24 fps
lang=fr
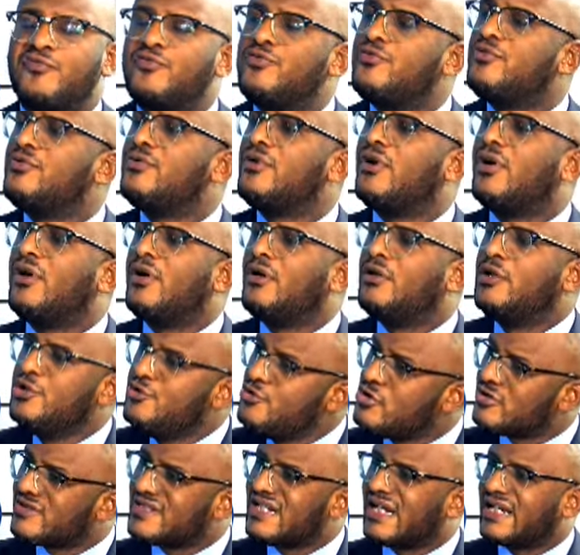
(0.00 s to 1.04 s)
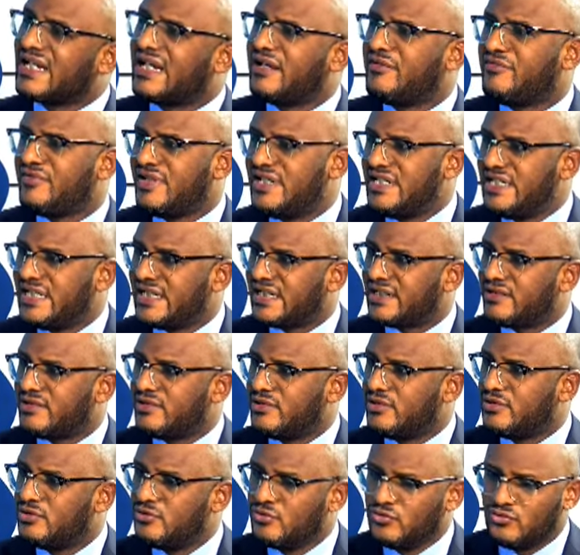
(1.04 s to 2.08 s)
on a vu euh, l'Union sacrée
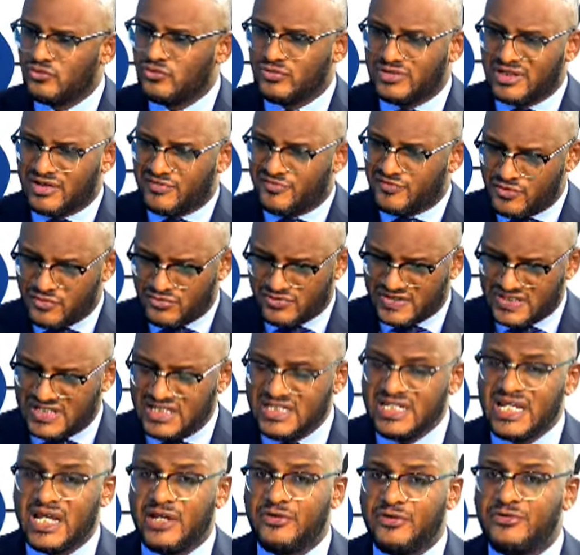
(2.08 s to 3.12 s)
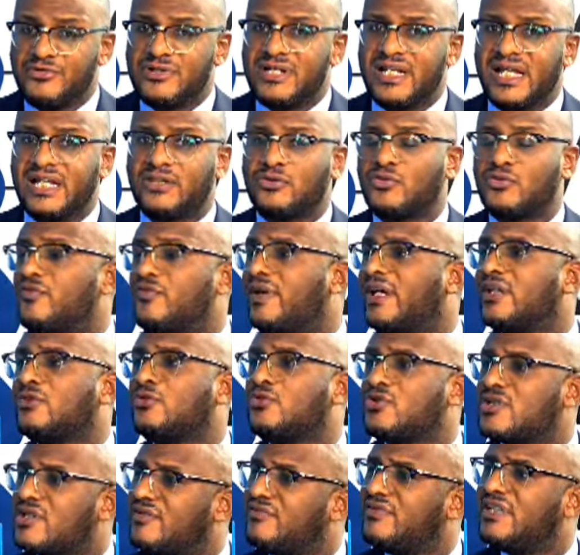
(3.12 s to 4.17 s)
venir. Nous, nous avons signé lettre
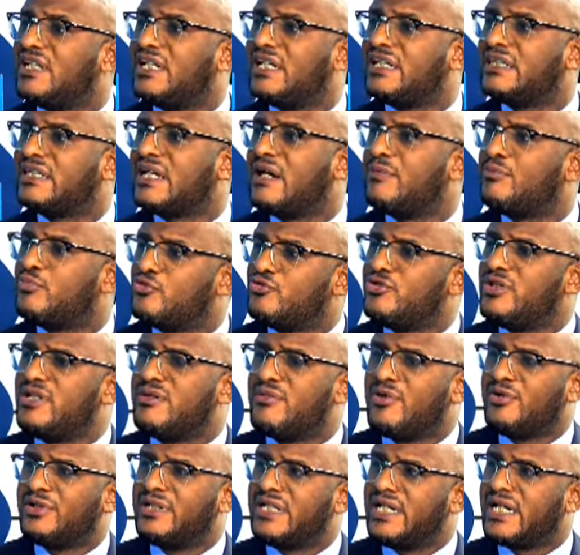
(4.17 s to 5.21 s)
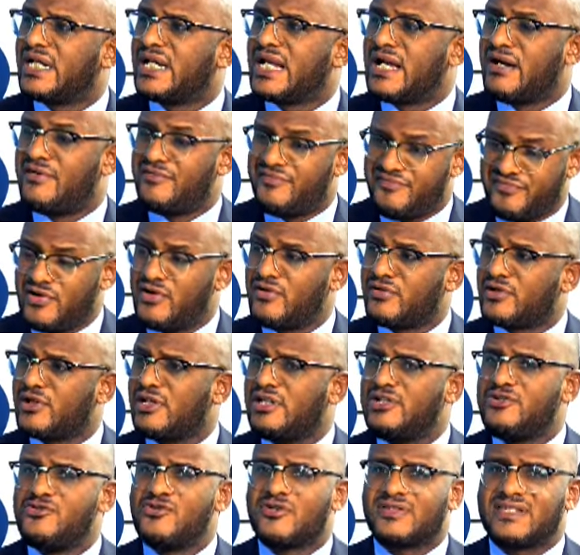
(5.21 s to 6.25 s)
ouverte au chef de l'État pour lui demander
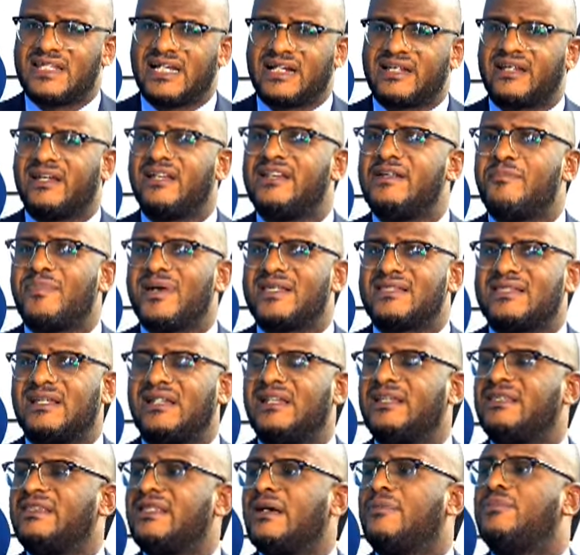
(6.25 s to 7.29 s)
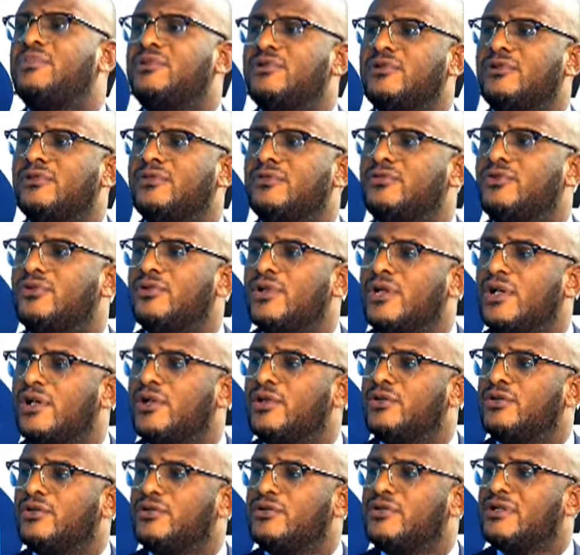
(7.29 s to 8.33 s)
qu'avant que l'Union sacrée ne passe à l'étape
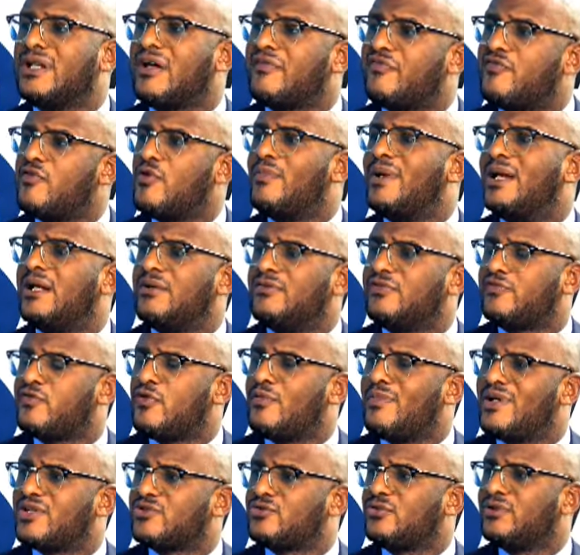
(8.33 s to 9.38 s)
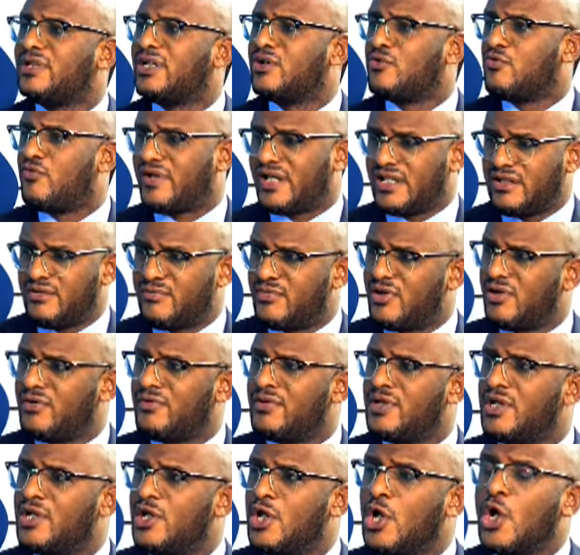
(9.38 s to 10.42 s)
de, la formation d'un
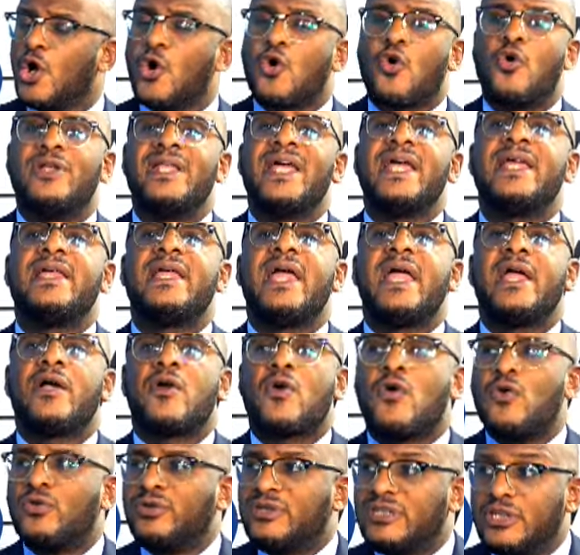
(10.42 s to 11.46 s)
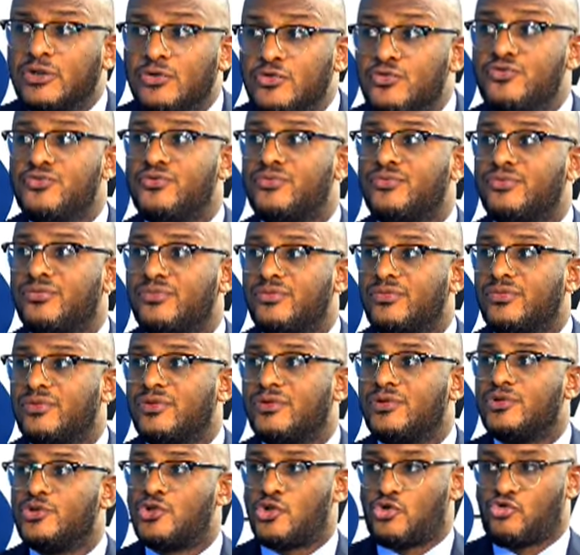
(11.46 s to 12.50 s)
gouvernement, qu'on ait un contenu.
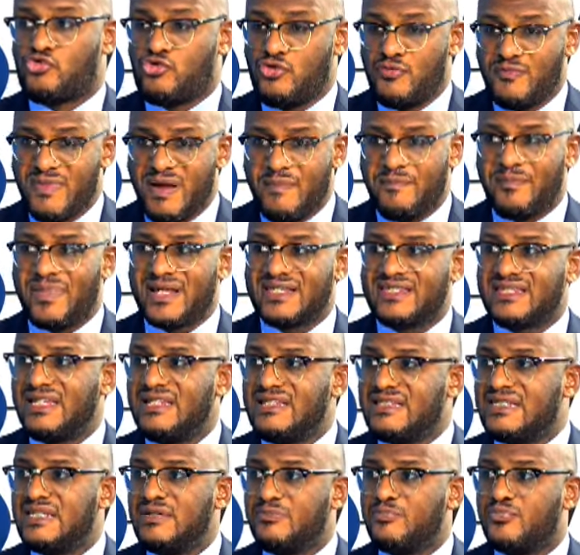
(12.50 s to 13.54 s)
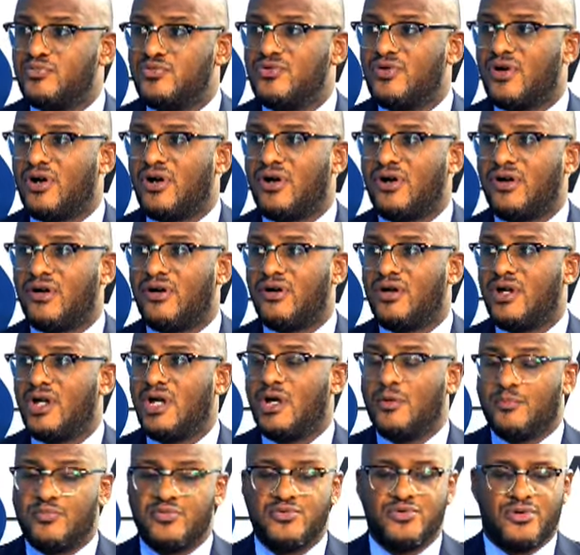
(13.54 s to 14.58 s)
Je suis même passé ici pour,
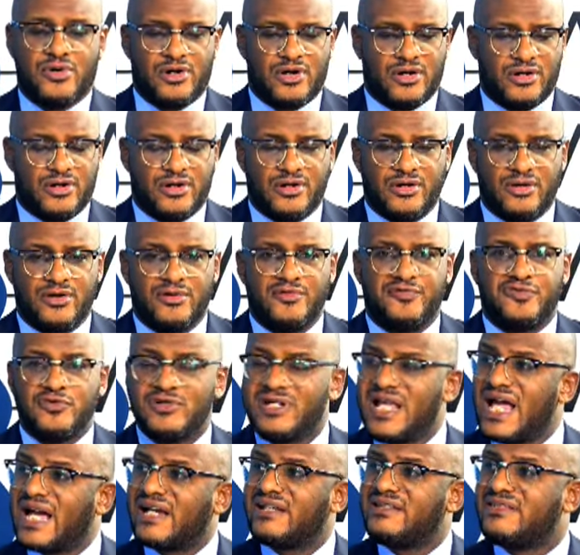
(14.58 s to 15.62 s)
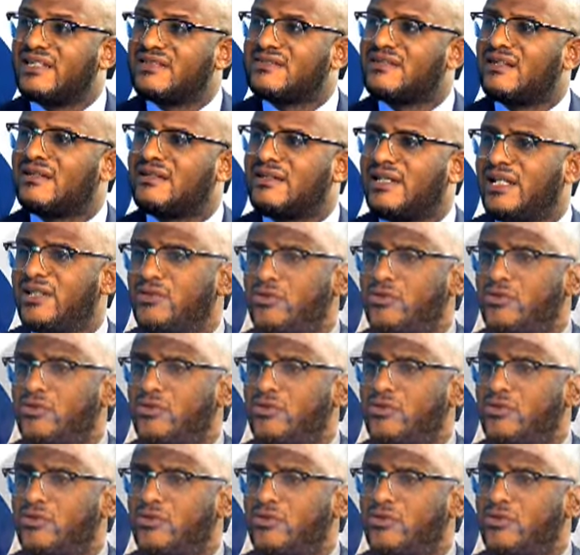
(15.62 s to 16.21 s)
euh, euh, vulgariser